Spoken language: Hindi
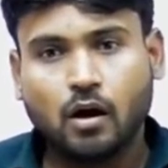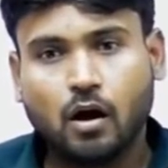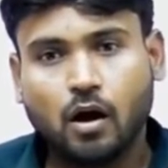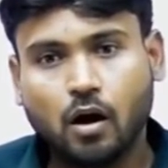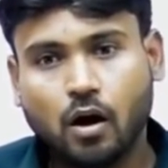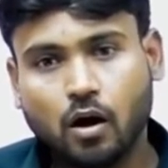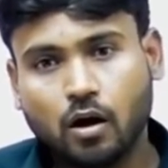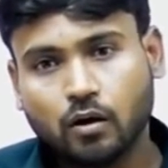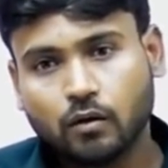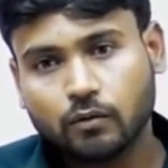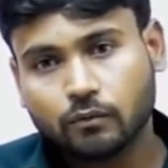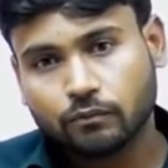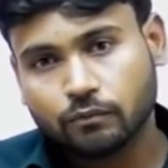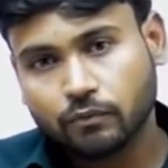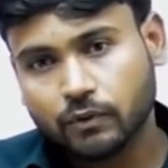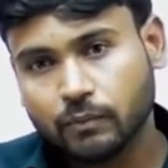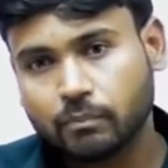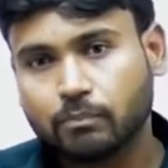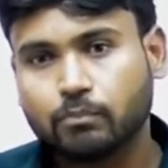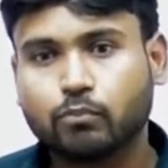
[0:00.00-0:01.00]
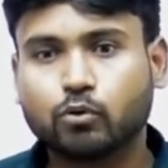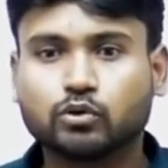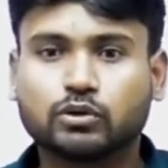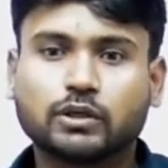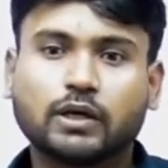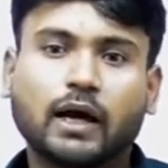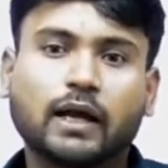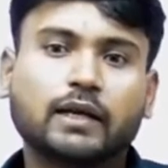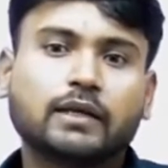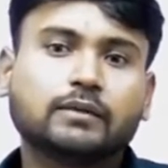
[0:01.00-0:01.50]
और फिर
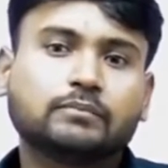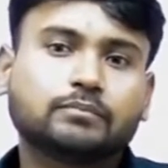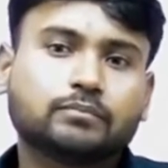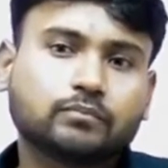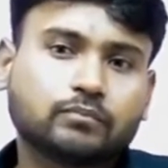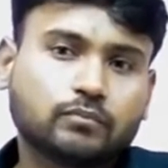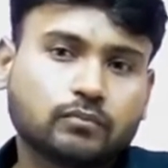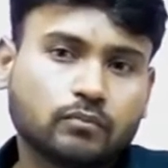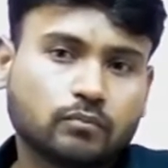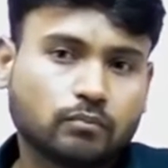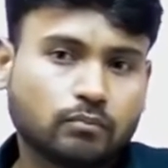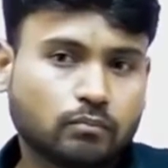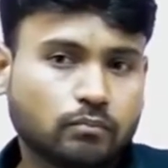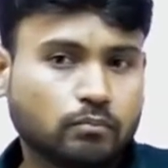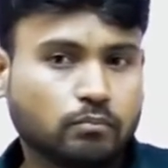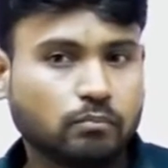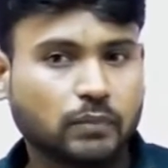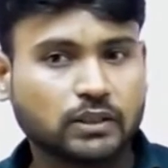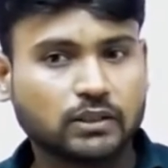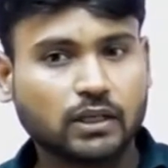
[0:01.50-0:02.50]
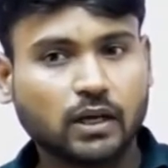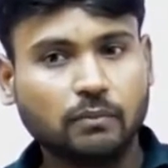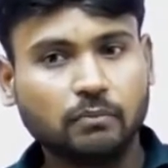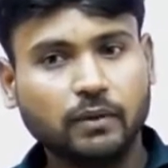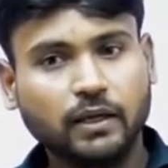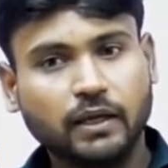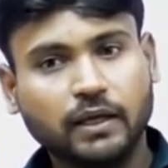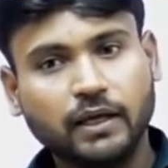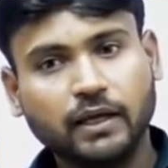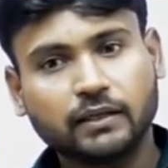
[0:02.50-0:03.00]
पुर्तगाली मतलब
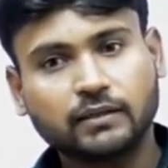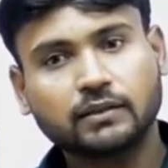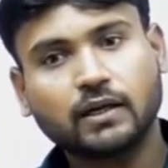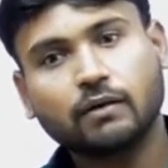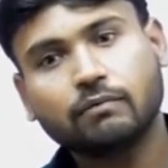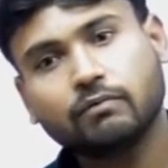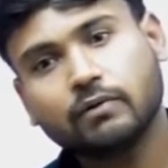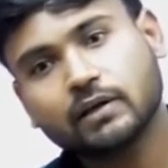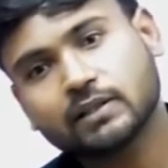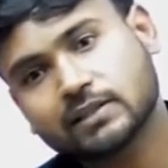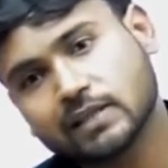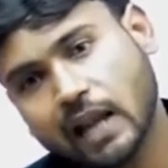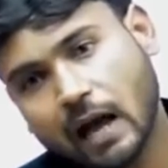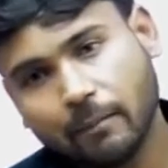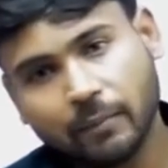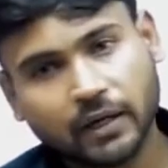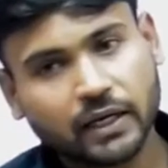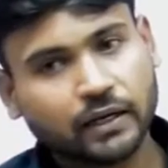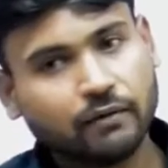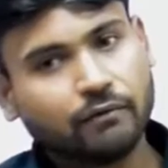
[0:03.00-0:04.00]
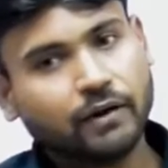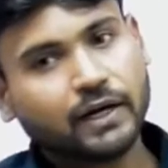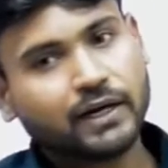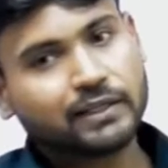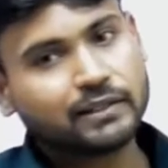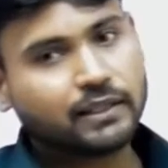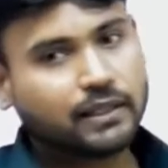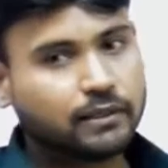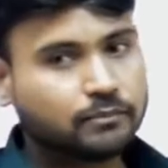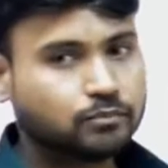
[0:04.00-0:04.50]
एक तरफ इस्लामिक इन्वेडर
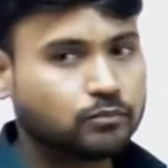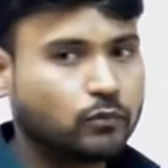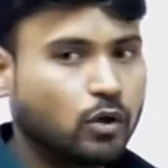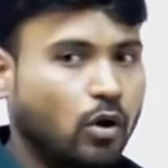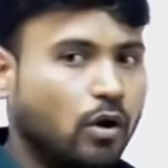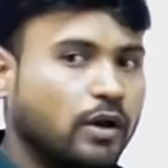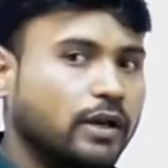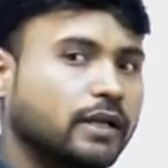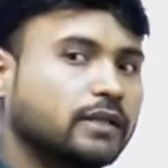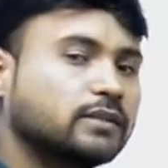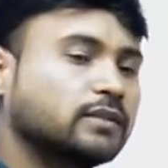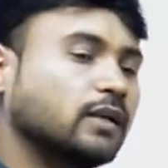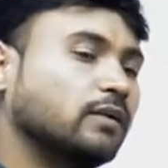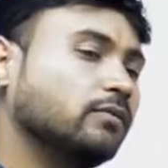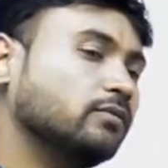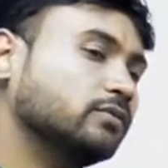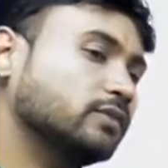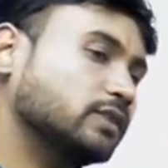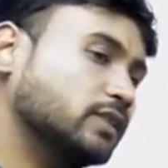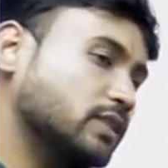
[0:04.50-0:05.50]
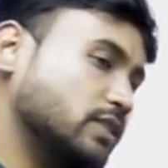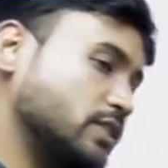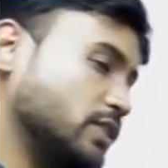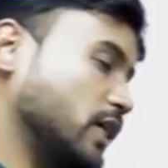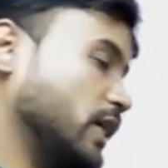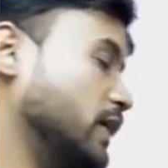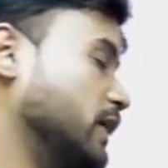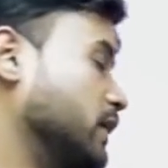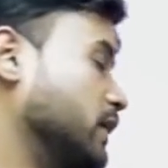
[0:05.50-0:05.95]
थे और एक तरफ क्रिश्चियनिटी